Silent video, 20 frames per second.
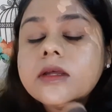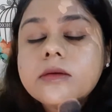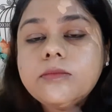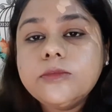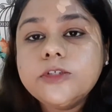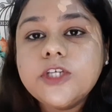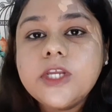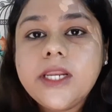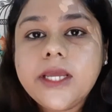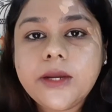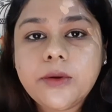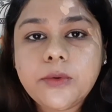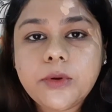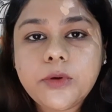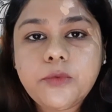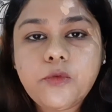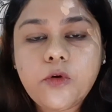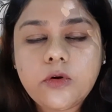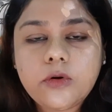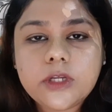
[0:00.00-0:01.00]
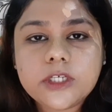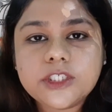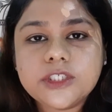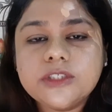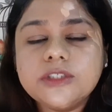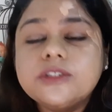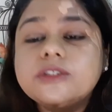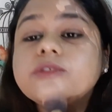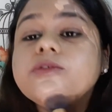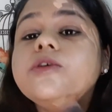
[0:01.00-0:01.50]
मुझे लिक्विड
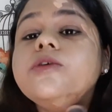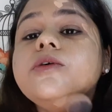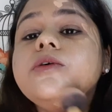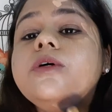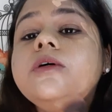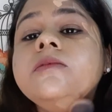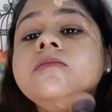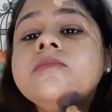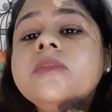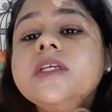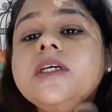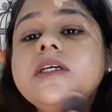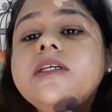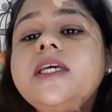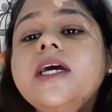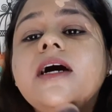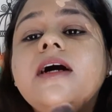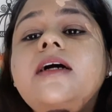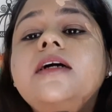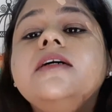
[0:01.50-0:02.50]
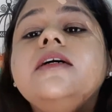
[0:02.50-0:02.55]
फाउंडेशन को या